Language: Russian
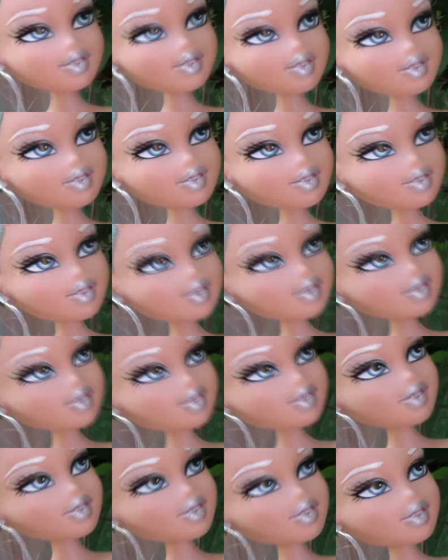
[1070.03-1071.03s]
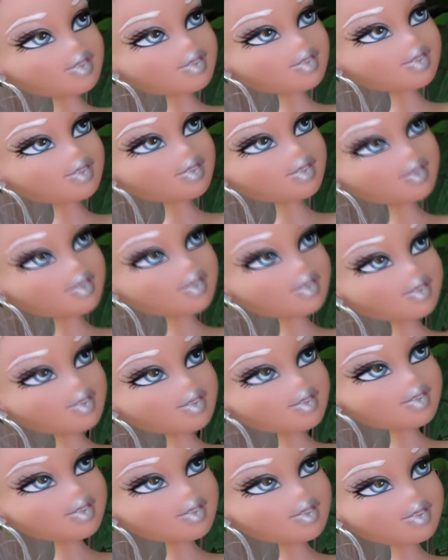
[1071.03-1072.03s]
Максим,
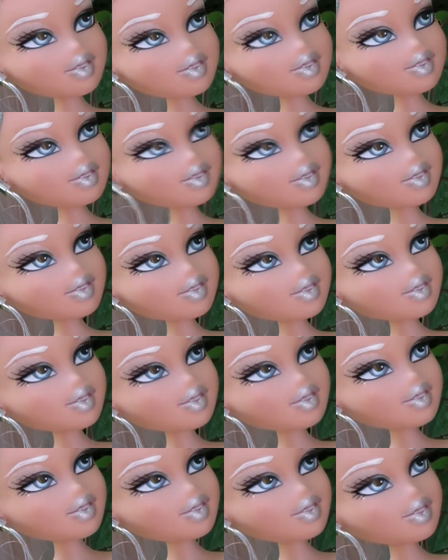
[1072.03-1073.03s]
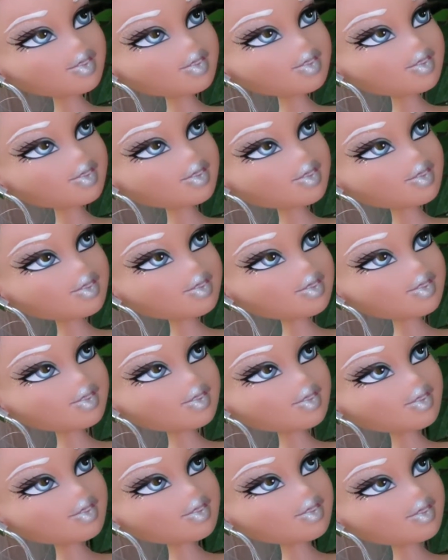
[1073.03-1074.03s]
скоро мне
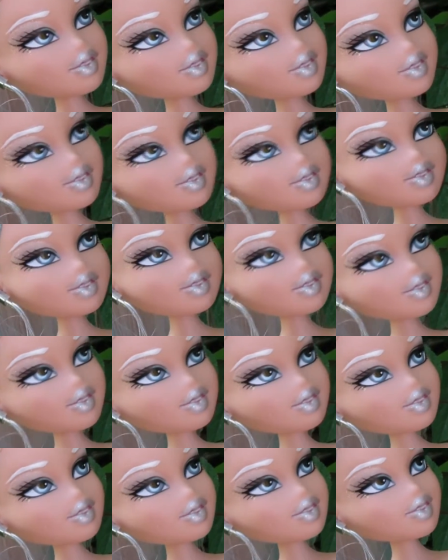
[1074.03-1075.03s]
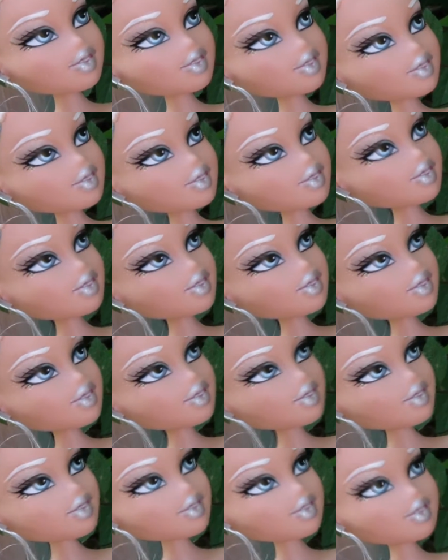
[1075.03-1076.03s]
рожать, и это значит,
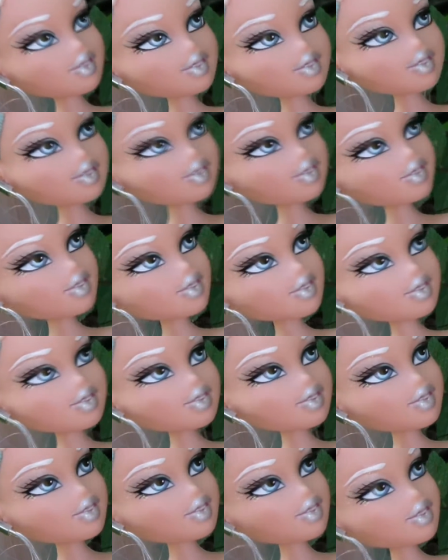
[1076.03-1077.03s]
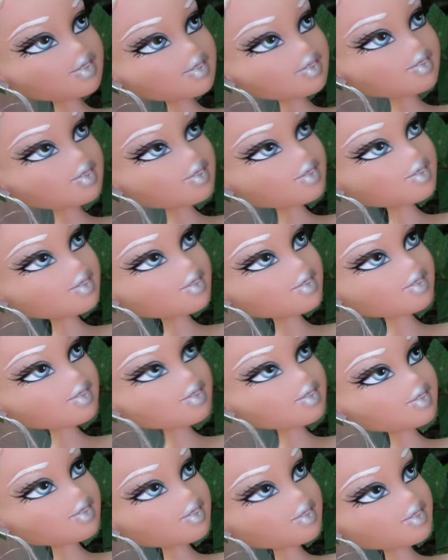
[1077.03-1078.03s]
что мне нужно будет уплыть,
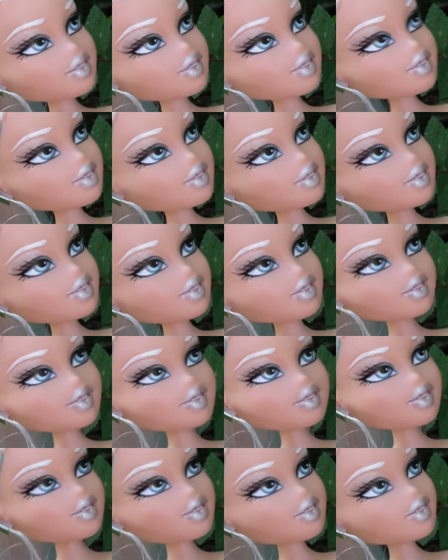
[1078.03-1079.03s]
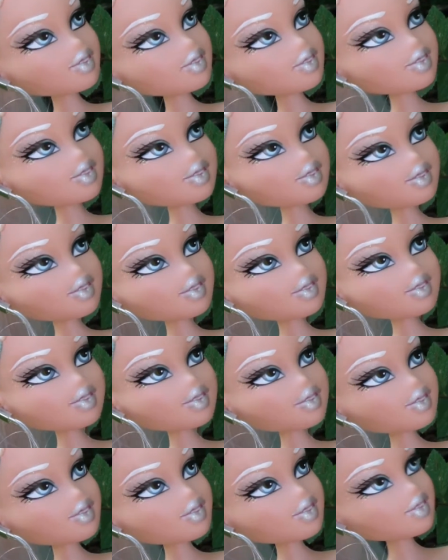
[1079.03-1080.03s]
и меня не будет
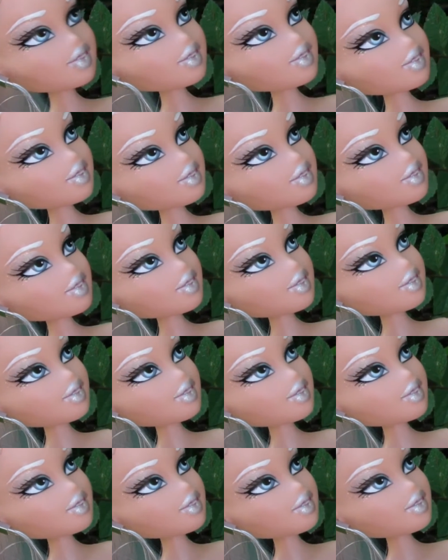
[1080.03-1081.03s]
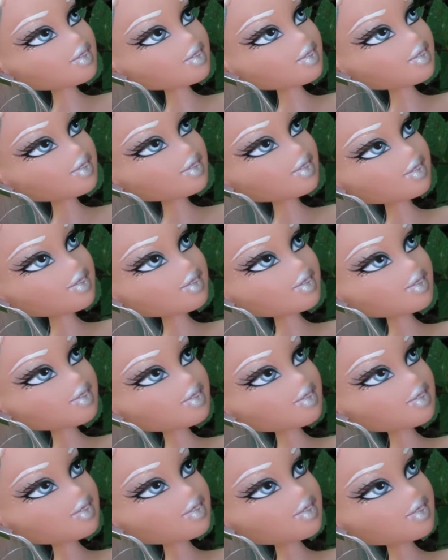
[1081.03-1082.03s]
какое-то время. Я
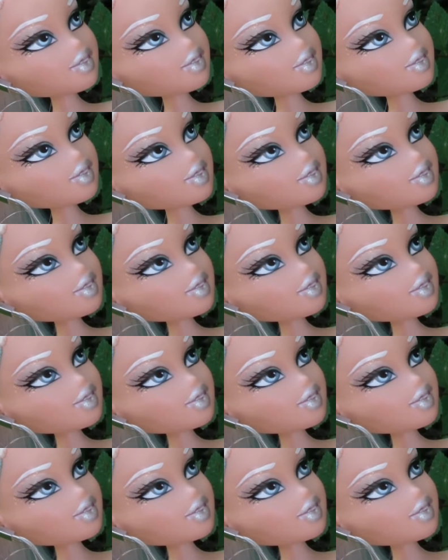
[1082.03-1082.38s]
помню.